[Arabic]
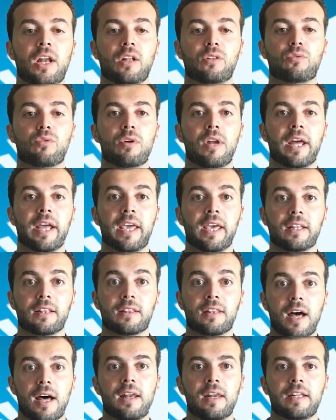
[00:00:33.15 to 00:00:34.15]
الله تكون لقيت
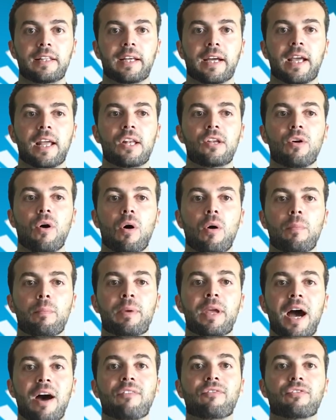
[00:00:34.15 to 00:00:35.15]
ضالتك اليوم
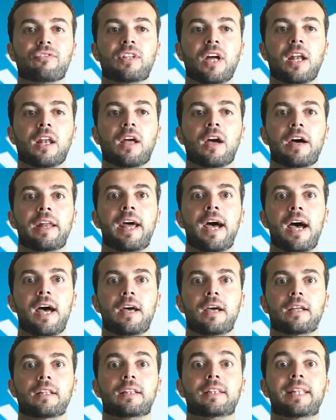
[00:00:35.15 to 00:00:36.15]
بافضل قناه
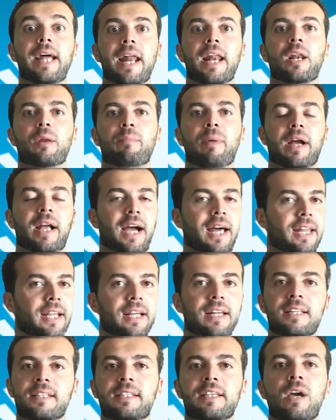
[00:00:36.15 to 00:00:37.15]
تدربك على
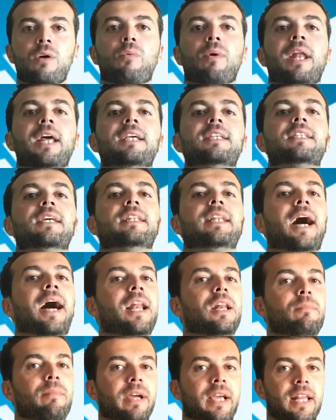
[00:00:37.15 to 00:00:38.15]
الانجليزيه وليس
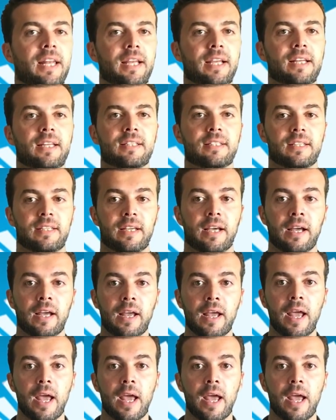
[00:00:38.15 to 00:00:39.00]
تعلمك الانجليزيه